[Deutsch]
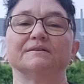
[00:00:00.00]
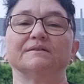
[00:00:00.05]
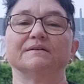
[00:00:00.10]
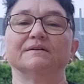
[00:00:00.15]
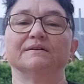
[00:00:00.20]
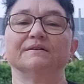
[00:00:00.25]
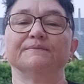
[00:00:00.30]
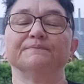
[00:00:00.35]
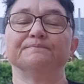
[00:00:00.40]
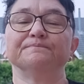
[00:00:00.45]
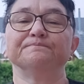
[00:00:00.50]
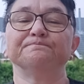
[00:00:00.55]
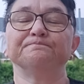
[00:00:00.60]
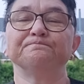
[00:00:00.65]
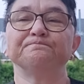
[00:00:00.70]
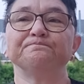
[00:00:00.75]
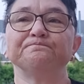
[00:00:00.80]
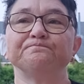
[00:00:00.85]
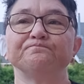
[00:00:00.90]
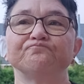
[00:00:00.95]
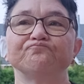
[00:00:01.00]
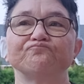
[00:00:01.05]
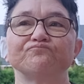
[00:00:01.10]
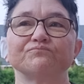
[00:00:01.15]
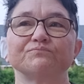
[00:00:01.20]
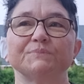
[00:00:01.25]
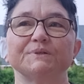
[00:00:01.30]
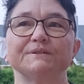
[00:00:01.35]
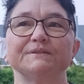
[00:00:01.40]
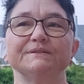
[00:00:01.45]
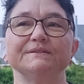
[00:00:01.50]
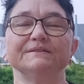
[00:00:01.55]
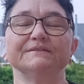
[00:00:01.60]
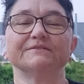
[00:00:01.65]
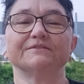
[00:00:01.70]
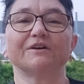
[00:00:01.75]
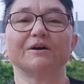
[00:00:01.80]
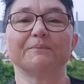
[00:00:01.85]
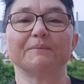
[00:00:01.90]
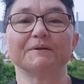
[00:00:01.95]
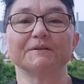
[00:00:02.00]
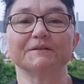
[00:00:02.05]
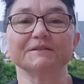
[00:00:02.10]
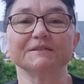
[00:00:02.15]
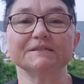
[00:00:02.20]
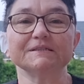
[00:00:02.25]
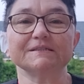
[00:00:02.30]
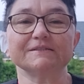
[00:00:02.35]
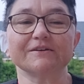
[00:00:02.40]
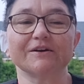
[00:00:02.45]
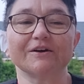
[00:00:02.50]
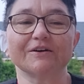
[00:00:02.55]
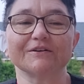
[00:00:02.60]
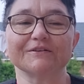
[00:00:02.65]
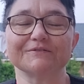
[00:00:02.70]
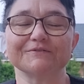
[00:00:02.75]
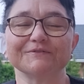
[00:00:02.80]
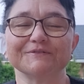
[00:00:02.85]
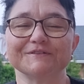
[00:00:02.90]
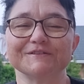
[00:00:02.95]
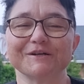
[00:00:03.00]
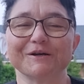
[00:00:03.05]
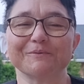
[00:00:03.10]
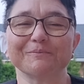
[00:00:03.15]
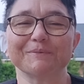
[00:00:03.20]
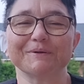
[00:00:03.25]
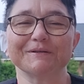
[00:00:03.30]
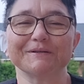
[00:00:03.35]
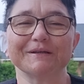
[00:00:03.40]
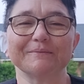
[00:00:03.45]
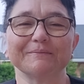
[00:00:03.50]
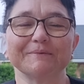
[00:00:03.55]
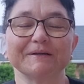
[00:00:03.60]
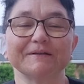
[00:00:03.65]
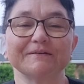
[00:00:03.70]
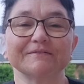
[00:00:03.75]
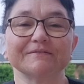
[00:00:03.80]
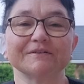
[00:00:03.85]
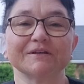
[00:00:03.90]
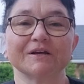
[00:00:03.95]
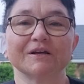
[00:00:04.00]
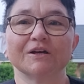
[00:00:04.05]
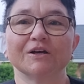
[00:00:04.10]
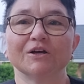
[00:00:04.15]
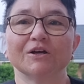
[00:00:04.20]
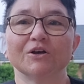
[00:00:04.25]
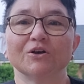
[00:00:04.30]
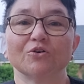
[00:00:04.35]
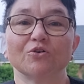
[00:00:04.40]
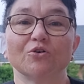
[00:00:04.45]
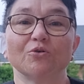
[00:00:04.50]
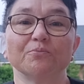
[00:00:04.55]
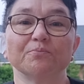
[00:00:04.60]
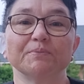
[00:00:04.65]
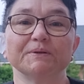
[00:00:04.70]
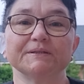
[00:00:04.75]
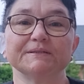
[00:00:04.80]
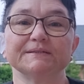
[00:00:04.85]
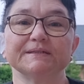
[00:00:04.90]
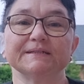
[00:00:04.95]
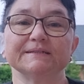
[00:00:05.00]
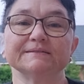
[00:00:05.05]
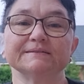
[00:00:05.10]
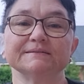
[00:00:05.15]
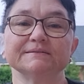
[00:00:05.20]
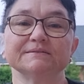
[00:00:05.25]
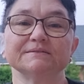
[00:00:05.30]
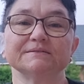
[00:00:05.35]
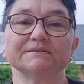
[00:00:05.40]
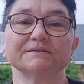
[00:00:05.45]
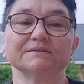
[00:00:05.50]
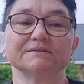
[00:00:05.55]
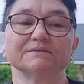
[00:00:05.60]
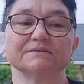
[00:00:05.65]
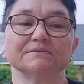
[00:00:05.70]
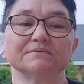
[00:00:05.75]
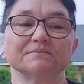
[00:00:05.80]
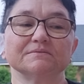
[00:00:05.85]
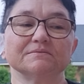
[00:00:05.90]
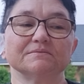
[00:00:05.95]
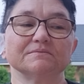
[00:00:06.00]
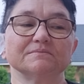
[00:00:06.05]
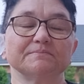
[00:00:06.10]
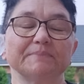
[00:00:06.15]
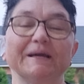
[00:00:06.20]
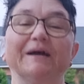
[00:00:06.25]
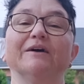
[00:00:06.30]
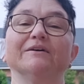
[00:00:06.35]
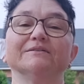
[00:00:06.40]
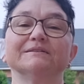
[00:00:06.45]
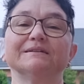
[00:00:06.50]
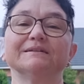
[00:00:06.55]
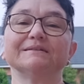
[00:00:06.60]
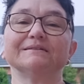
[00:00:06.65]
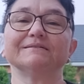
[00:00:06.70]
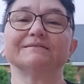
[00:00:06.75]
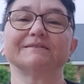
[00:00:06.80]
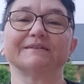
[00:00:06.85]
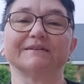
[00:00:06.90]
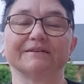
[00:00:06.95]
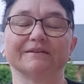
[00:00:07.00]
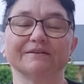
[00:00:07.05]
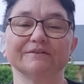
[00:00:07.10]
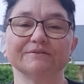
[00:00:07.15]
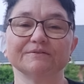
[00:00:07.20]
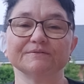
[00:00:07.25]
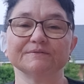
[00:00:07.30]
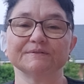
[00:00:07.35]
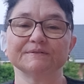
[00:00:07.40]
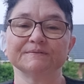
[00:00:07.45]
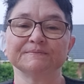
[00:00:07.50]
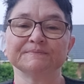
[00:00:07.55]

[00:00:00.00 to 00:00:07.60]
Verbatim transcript: Ähm, bedient kann man nicht sagen, wie sagt man denn jetzt, kompetent behandelt, genau.